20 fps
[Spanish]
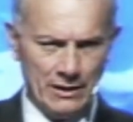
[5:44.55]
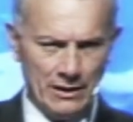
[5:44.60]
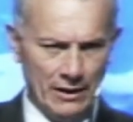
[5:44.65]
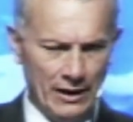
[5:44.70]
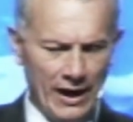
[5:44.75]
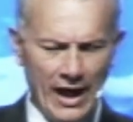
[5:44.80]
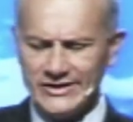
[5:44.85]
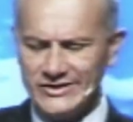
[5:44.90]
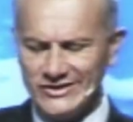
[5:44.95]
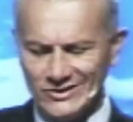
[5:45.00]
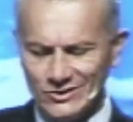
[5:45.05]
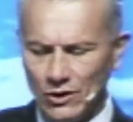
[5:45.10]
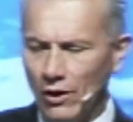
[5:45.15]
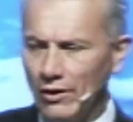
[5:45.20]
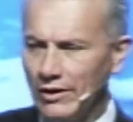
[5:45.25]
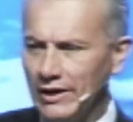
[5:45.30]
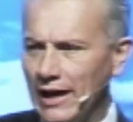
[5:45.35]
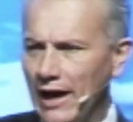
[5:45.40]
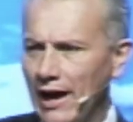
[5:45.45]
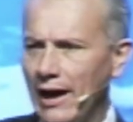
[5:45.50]
La
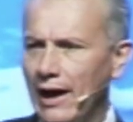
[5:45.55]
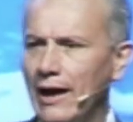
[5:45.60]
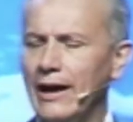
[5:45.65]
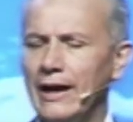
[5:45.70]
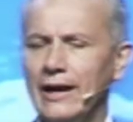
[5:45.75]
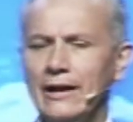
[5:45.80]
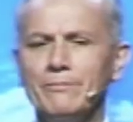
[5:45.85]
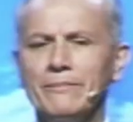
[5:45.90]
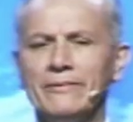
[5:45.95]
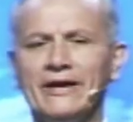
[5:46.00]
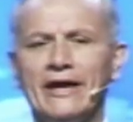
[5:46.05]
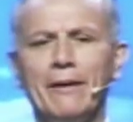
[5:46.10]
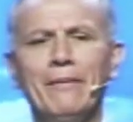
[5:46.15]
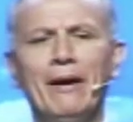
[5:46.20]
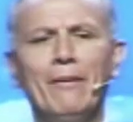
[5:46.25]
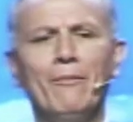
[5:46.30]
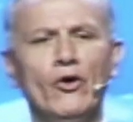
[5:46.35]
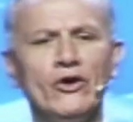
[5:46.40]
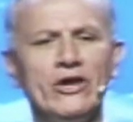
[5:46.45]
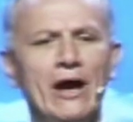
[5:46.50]
historia en que
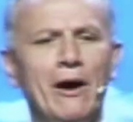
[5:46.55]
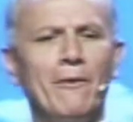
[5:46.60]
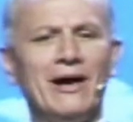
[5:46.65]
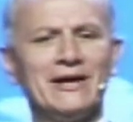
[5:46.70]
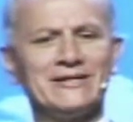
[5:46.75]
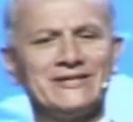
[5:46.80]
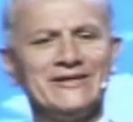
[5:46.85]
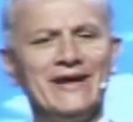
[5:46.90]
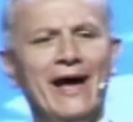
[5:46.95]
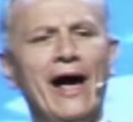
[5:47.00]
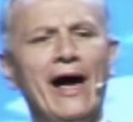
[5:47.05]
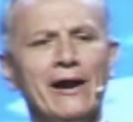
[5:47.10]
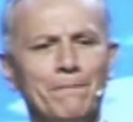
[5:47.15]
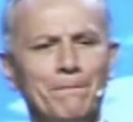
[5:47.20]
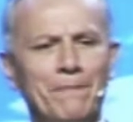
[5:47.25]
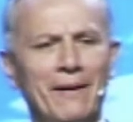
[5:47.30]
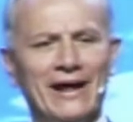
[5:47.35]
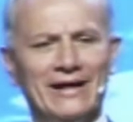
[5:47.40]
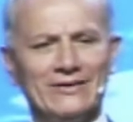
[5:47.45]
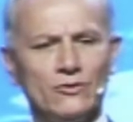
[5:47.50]
me voy a
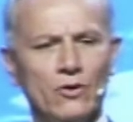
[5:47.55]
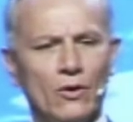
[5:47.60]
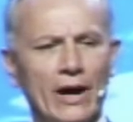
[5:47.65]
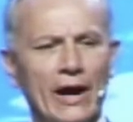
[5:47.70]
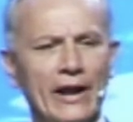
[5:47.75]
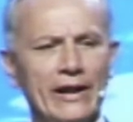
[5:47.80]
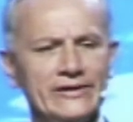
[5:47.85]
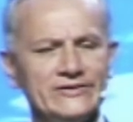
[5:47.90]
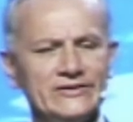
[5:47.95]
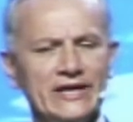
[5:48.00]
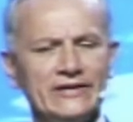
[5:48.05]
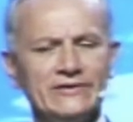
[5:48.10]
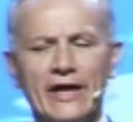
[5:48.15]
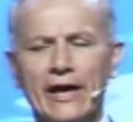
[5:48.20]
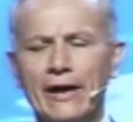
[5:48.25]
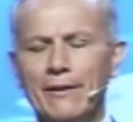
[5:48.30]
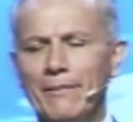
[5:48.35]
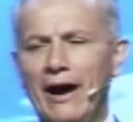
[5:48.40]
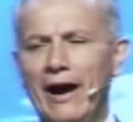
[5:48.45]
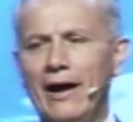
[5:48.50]
basar para tocar este
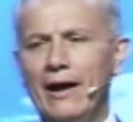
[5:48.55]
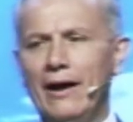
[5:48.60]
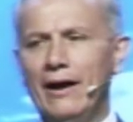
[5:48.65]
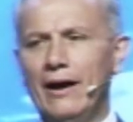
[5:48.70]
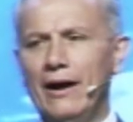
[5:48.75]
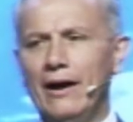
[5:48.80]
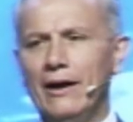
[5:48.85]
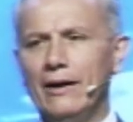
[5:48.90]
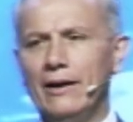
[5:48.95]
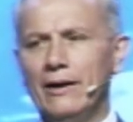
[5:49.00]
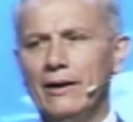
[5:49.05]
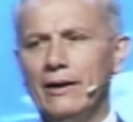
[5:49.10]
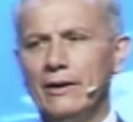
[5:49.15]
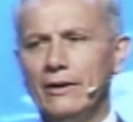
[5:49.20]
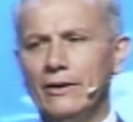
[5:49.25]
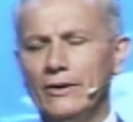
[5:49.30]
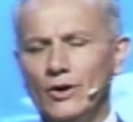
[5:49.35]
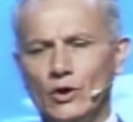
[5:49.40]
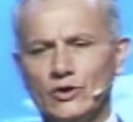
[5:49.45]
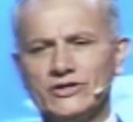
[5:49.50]
tema
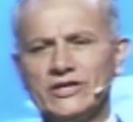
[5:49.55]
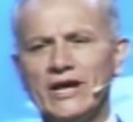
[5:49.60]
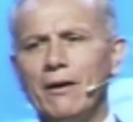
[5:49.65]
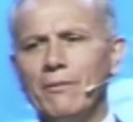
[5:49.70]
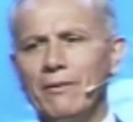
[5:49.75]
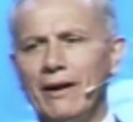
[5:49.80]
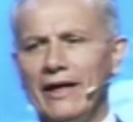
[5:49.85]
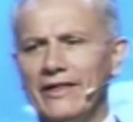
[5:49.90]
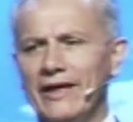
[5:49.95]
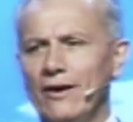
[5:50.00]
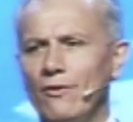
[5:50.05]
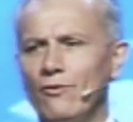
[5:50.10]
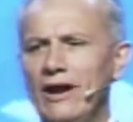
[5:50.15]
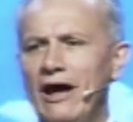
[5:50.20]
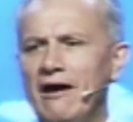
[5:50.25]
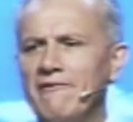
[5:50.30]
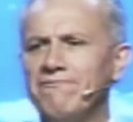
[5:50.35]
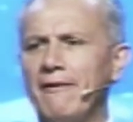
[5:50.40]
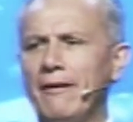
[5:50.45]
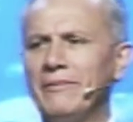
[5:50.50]
nos habla de
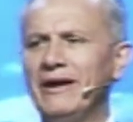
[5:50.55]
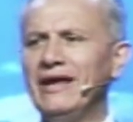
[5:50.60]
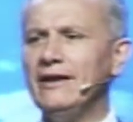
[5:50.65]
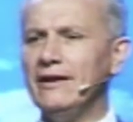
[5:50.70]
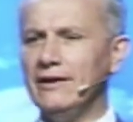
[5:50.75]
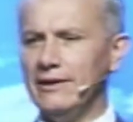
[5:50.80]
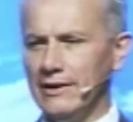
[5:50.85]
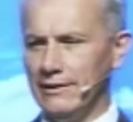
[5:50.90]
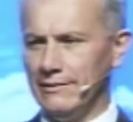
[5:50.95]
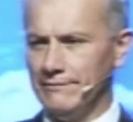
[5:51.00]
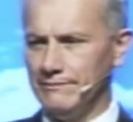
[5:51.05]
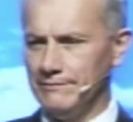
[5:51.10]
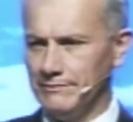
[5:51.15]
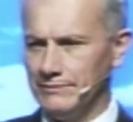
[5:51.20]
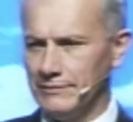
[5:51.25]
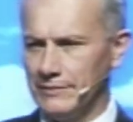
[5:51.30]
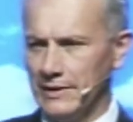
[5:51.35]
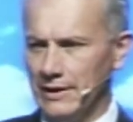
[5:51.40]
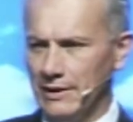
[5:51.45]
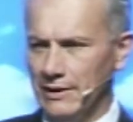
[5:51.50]
una familia,
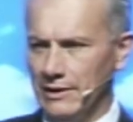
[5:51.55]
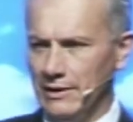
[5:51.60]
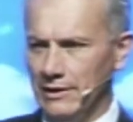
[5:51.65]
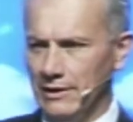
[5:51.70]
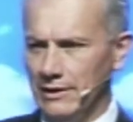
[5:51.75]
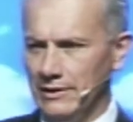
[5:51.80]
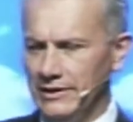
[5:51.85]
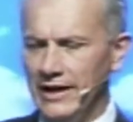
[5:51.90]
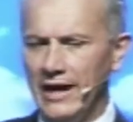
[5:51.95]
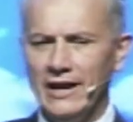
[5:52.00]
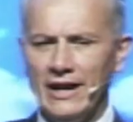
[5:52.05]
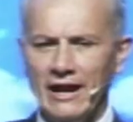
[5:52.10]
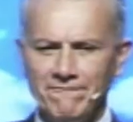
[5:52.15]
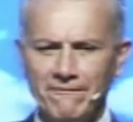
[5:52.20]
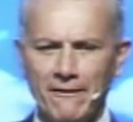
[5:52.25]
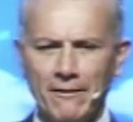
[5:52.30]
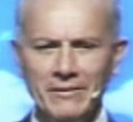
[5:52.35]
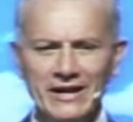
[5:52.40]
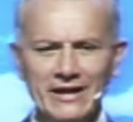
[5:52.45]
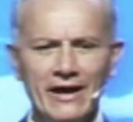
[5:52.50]
y es la
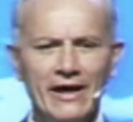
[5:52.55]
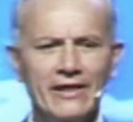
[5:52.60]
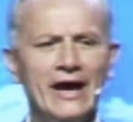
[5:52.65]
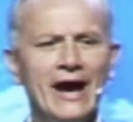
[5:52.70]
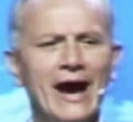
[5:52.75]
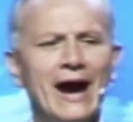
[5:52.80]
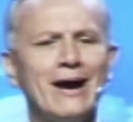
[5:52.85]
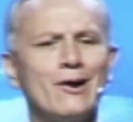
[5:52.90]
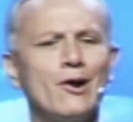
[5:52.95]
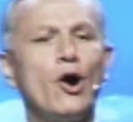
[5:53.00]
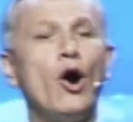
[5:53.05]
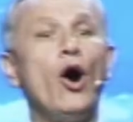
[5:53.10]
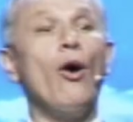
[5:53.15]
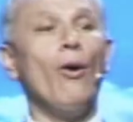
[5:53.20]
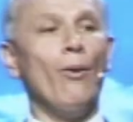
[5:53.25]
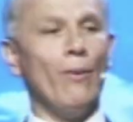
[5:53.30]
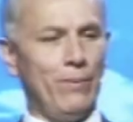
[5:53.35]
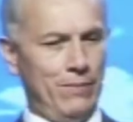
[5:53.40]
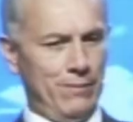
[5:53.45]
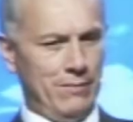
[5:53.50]
familia de
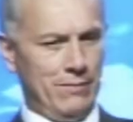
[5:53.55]
Jacob.